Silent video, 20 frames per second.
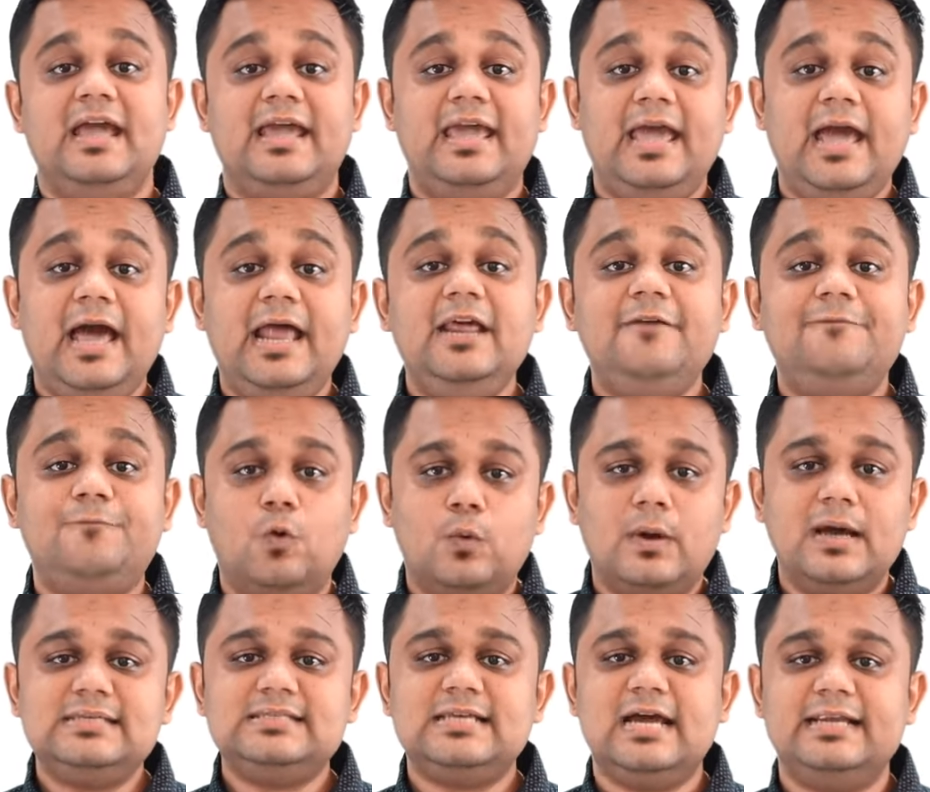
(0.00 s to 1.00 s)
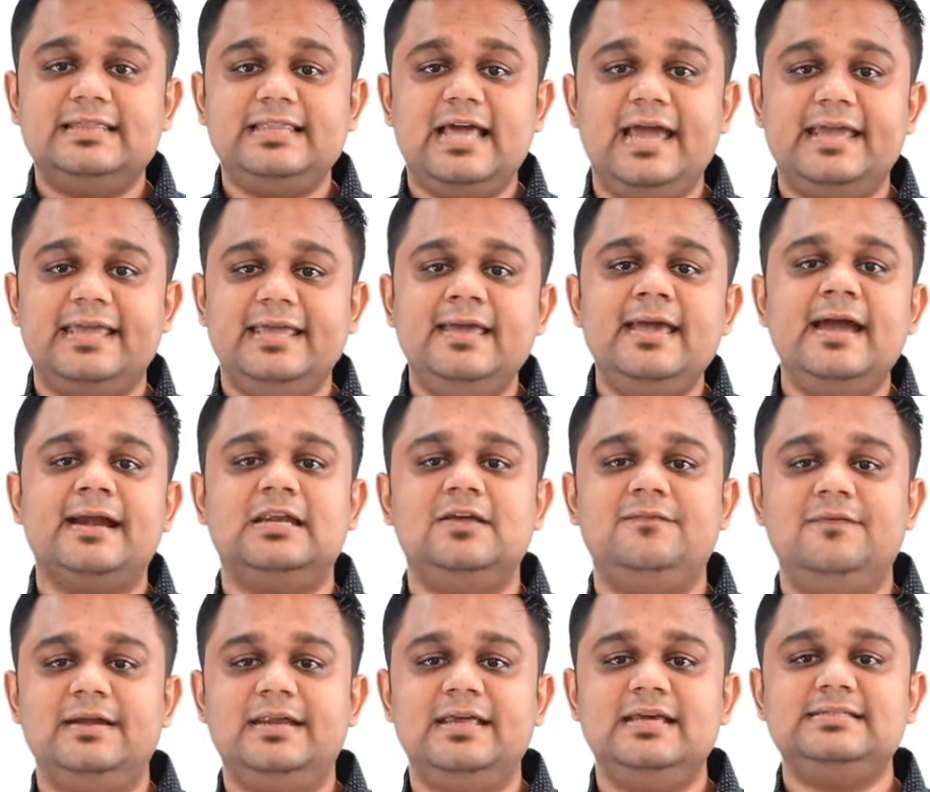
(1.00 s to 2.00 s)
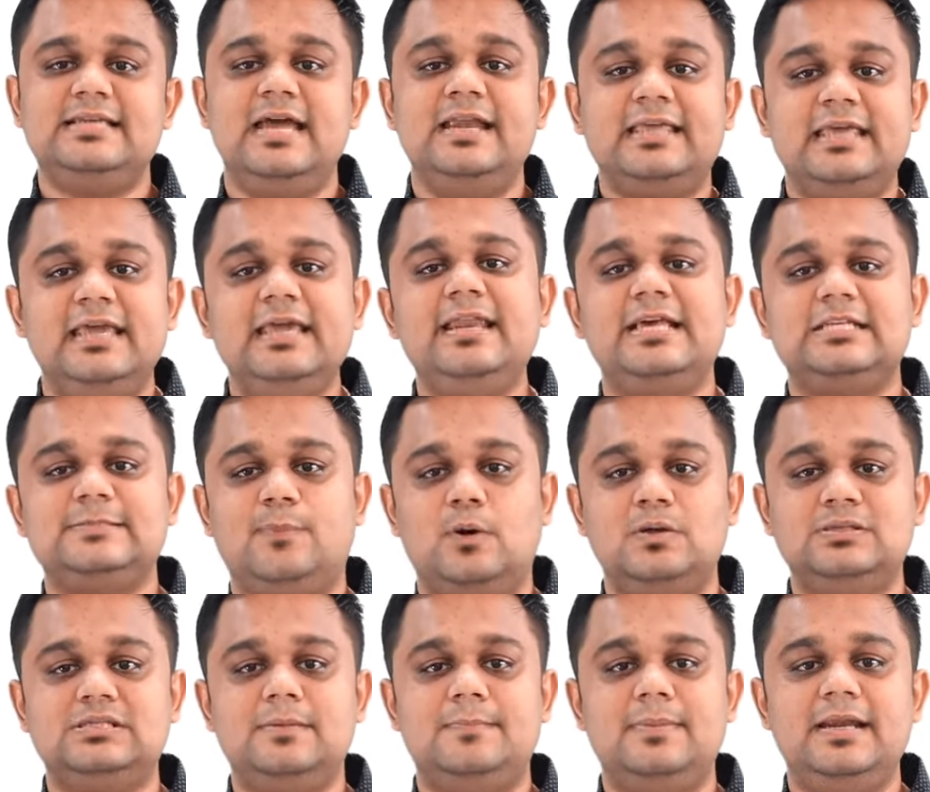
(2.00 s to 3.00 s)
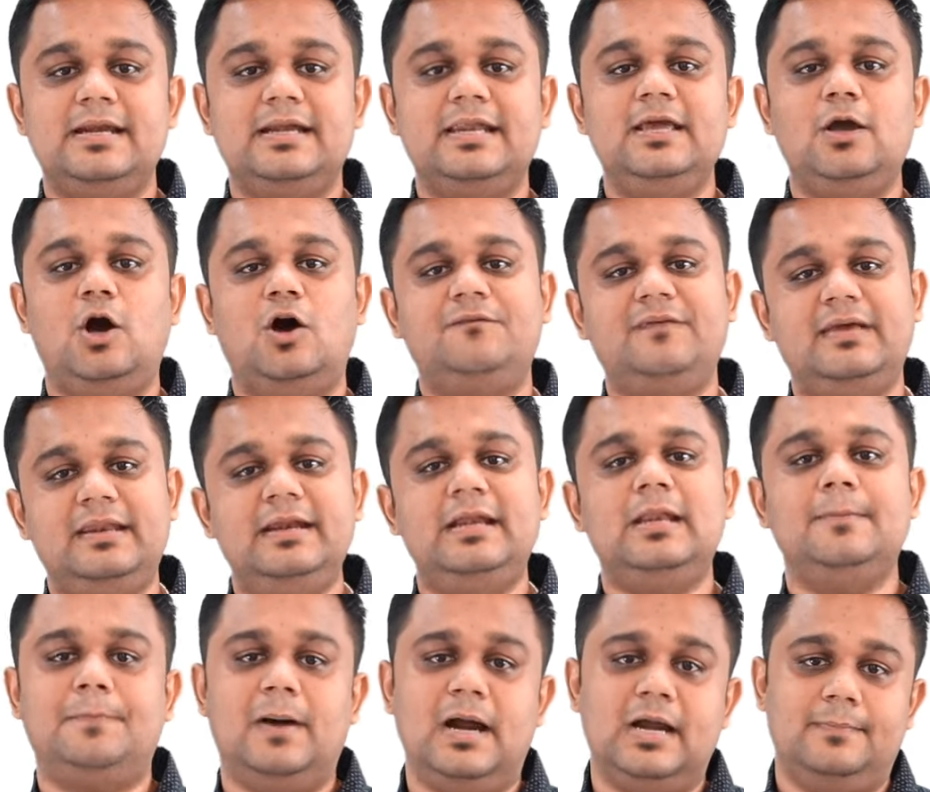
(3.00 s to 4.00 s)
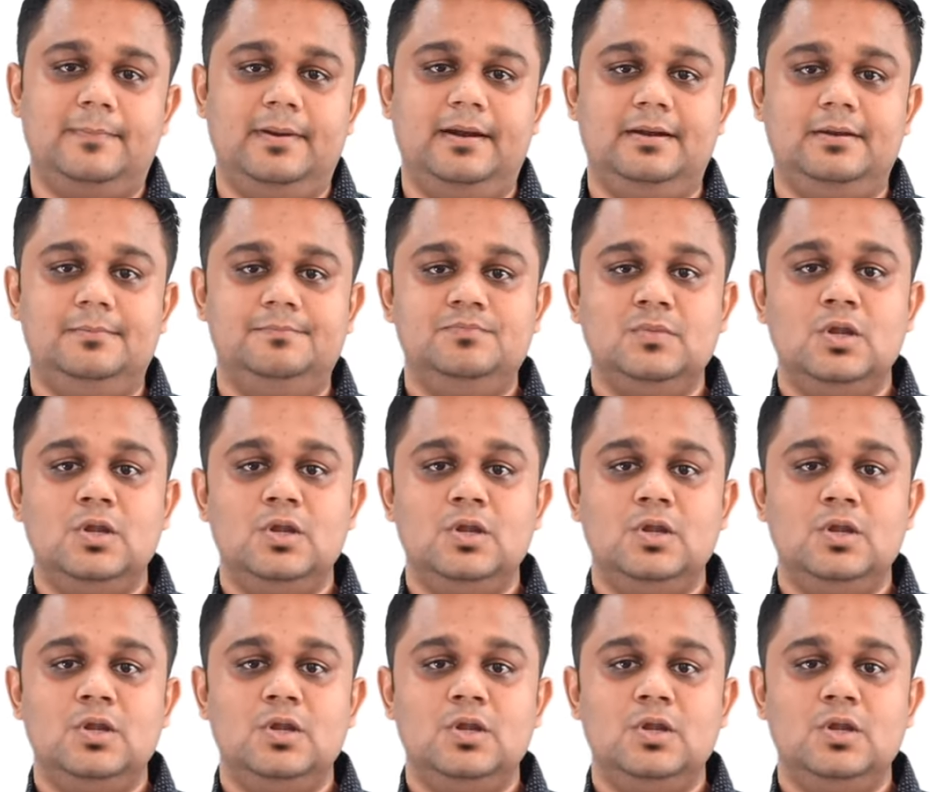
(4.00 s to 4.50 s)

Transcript: के आर ए फोकस करता है की एक्टिविटीज एंड की रेस्पॉन्सिबिलिटी ऑफ एनी डिपार्टमेंट